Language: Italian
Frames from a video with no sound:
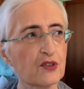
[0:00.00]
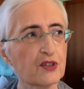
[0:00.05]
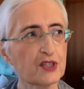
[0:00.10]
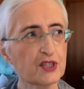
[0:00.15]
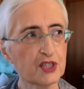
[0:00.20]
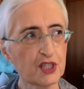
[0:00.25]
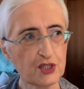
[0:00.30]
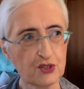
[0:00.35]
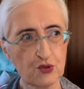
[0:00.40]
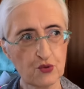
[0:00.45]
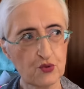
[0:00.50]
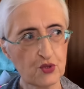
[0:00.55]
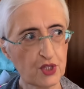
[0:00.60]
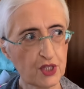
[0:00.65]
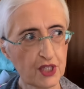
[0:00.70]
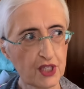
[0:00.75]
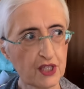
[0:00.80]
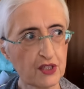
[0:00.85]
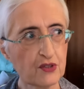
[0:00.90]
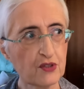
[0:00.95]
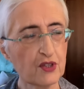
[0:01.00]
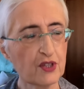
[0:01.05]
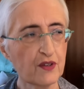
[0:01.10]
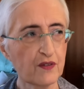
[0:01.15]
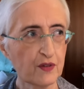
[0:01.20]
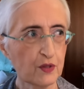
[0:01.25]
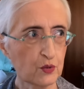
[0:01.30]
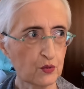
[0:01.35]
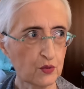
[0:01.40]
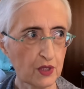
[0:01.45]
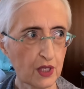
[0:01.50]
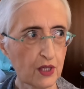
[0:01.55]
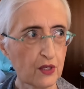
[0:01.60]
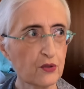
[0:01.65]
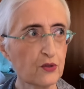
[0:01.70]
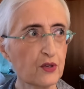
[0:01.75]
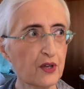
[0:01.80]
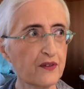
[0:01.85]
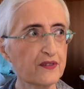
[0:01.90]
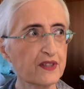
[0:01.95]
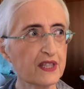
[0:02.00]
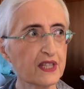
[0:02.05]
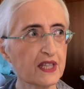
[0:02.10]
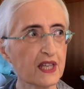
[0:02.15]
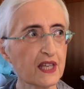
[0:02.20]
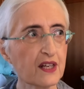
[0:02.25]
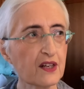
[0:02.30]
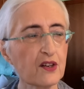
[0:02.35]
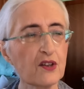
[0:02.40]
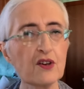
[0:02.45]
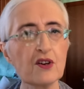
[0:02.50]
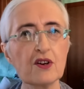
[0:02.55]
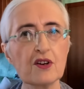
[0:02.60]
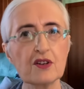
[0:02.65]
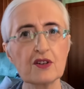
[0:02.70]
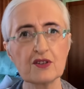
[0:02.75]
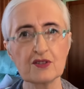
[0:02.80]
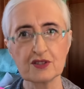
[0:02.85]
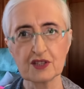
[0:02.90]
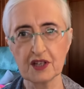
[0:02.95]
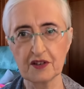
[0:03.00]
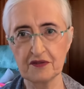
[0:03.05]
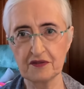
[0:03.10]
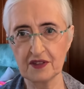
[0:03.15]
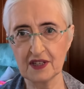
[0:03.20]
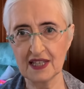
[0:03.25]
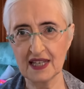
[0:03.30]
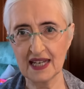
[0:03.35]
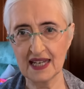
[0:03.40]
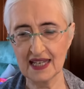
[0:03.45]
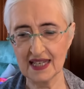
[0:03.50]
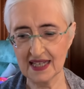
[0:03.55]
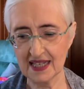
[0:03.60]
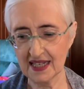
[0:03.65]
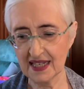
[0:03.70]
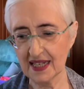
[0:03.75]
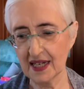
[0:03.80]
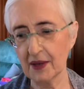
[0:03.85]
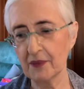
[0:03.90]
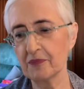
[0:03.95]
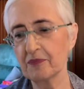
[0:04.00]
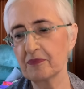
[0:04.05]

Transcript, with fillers: che ci ha suggerito ed è venuta con noi a vederlo, eh, nostra figlia Elena,